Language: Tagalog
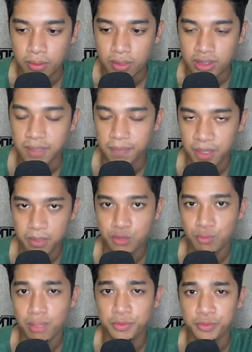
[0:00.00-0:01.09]
September
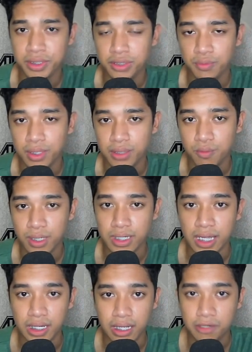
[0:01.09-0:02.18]
12,
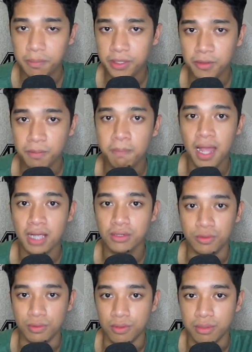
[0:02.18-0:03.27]
2021 and ano ba yung
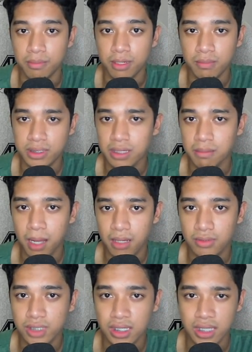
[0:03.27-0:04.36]
bago or meron ba tayong
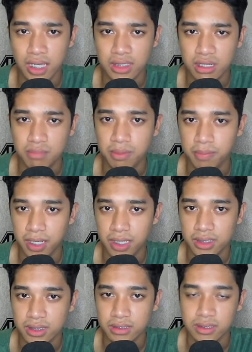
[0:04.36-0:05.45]
bago sa ating SLP
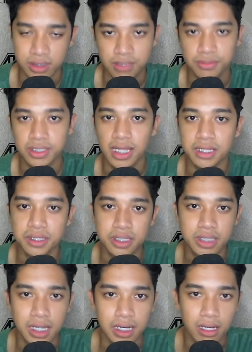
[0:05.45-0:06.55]
price? Sagutin natin
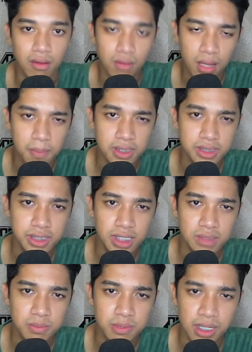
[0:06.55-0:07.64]
yan. Ako nga pala si
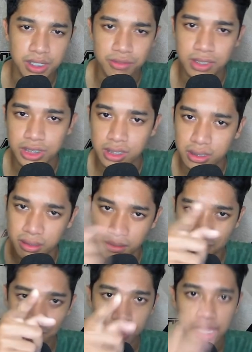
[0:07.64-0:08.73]
Jasper and you're watching
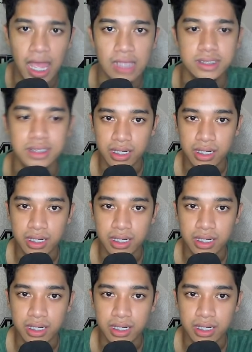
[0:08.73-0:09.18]
Boyaxi.